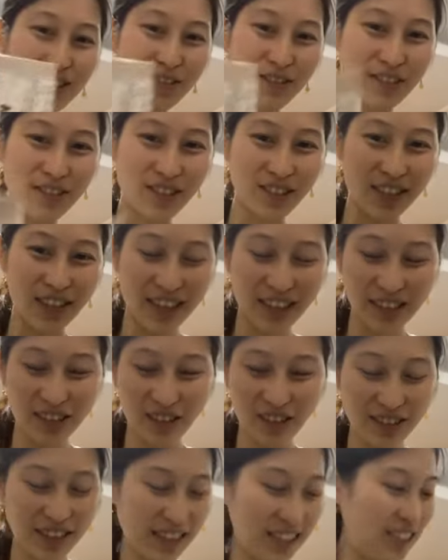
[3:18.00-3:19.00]
ともうこれ
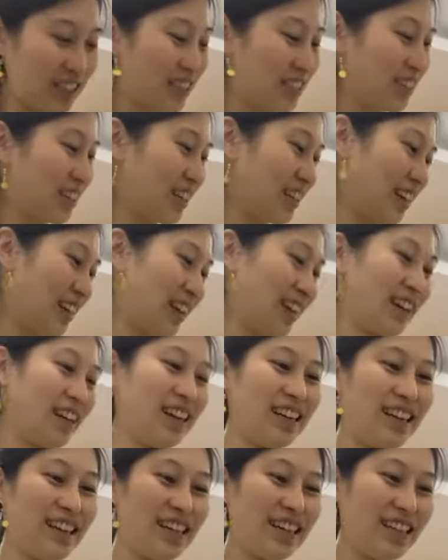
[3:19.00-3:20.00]
紹介しきれないな
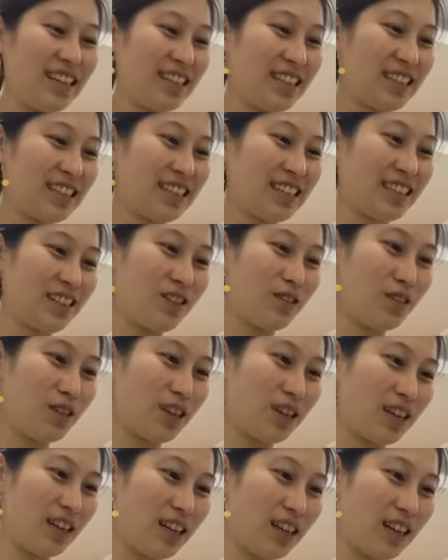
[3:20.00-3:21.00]
すご
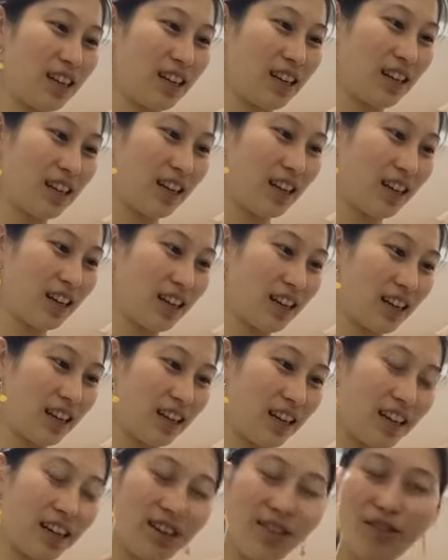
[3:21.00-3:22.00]
いこ
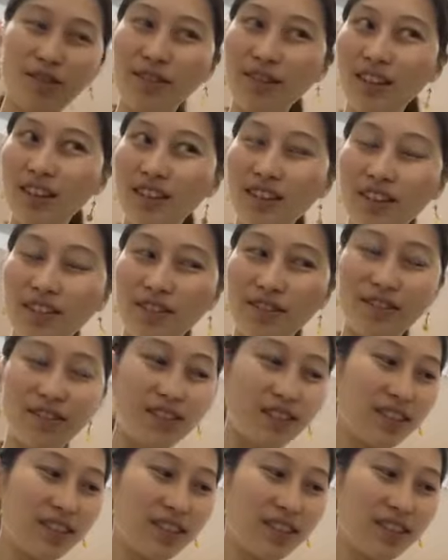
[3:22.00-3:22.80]
れなんだろう